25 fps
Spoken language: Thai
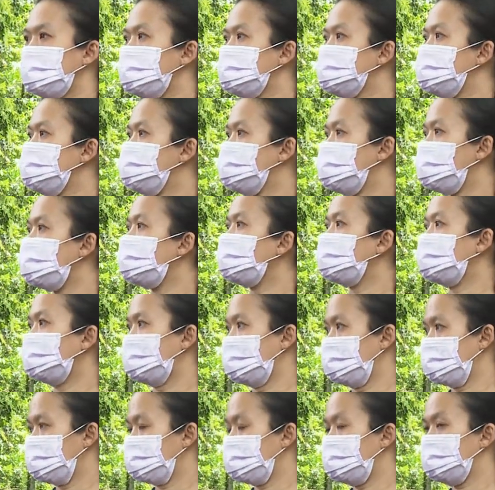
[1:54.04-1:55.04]
50 กล่อง
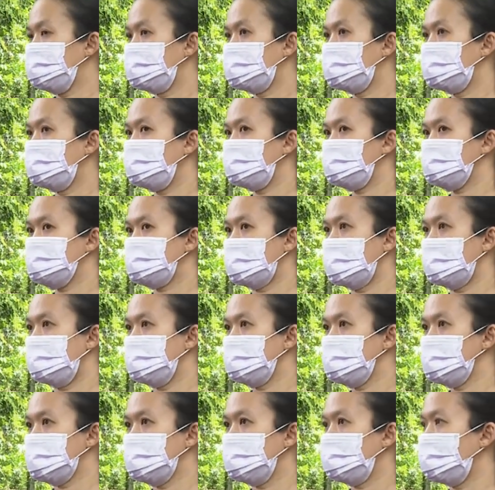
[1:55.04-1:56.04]
ค่ะ เต็มที่เลย
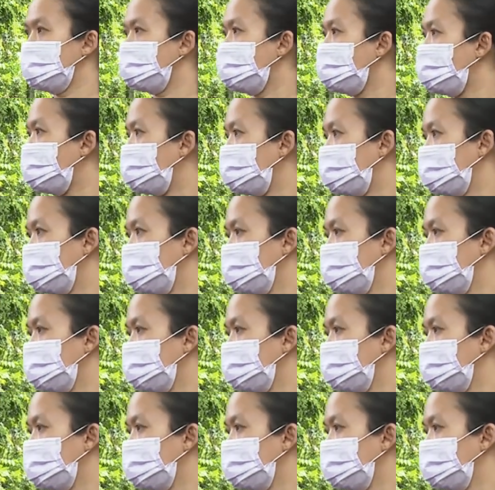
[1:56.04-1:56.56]
3 400 กล่อง